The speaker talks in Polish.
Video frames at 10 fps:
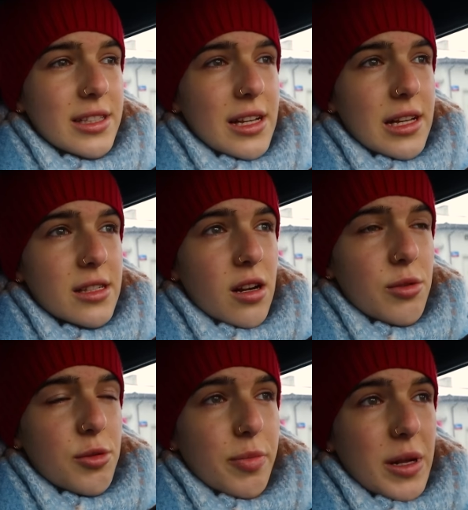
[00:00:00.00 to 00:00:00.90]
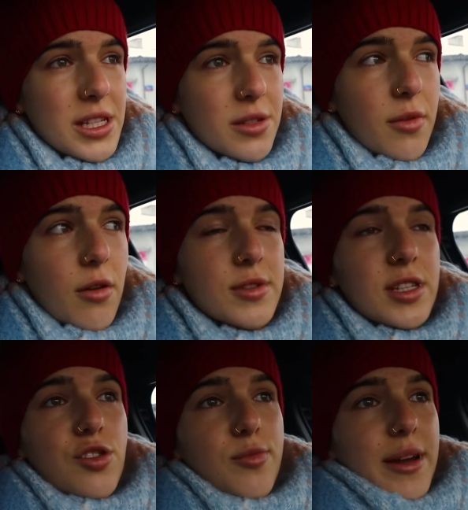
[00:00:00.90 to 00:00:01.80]
Chcę zrobić pracę domową z
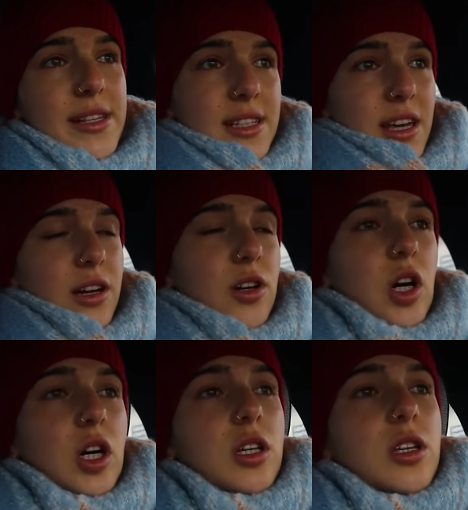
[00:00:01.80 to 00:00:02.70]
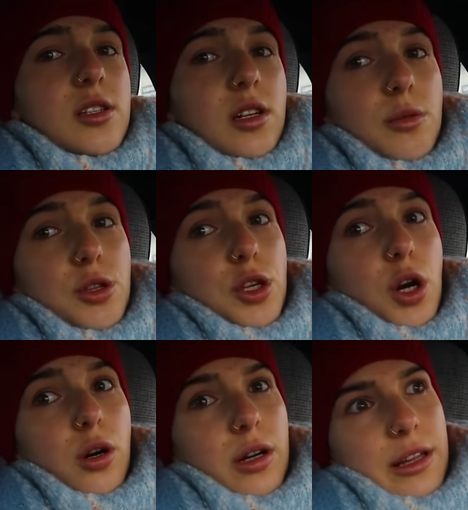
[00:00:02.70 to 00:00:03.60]
hiszpańskiego i zrobić
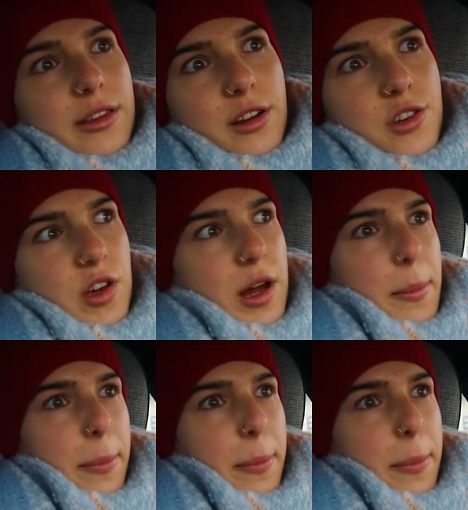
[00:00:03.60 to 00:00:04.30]
jogę, także